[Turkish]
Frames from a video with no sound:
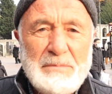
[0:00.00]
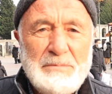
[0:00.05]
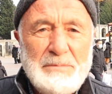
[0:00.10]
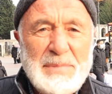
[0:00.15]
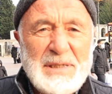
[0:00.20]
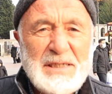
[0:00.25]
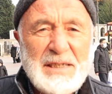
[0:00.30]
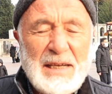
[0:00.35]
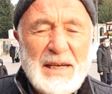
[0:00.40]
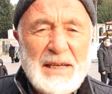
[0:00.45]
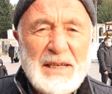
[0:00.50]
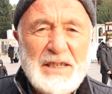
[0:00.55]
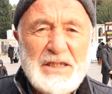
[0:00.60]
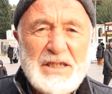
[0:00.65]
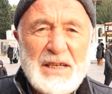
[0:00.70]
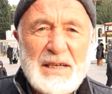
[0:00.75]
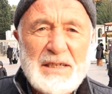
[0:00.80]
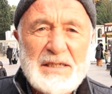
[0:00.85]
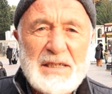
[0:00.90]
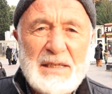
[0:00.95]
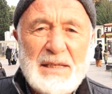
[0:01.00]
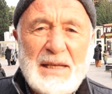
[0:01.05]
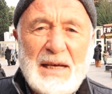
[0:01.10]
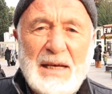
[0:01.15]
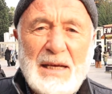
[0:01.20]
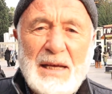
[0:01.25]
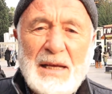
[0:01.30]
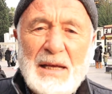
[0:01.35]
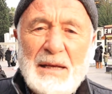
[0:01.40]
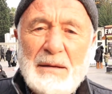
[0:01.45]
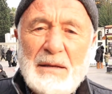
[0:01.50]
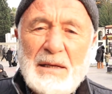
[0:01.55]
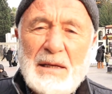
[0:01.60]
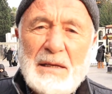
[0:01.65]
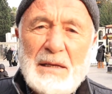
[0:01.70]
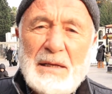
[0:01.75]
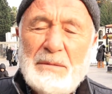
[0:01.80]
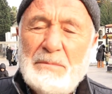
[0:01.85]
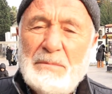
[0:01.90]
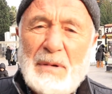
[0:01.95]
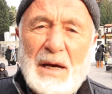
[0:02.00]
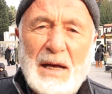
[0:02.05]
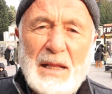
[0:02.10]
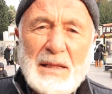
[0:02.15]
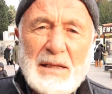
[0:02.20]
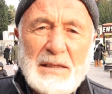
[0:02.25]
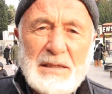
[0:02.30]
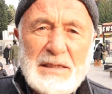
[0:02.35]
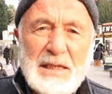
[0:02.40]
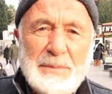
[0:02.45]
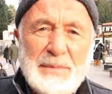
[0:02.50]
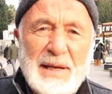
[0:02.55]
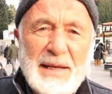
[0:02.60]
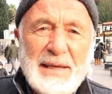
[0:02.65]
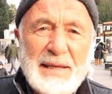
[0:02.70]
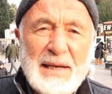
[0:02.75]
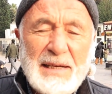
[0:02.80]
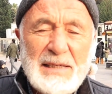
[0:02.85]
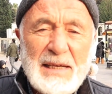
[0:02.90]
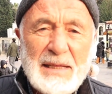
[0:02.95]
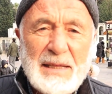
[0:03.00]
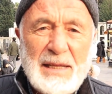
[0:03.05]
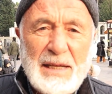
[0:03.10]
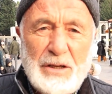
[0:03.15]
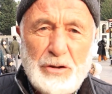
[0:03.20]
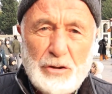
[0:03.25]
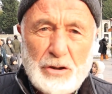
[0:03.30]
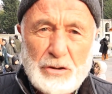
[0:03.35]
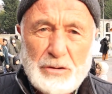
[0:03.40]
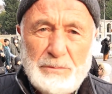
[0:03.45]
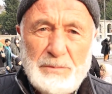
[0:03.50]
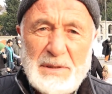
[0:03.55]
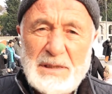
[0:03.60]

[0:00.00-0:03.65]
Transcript: Bir senenin içerisinde e, halkın cebine girecek deniyor.